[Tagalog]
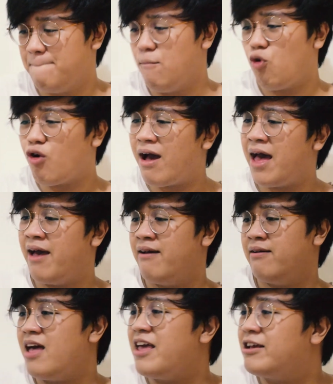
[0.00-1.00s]
Mukha.
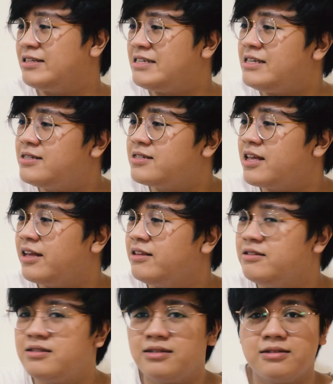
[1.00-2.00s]

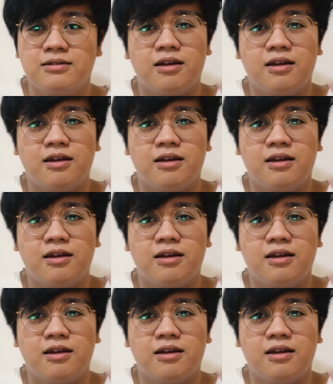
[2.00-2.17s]
Existence.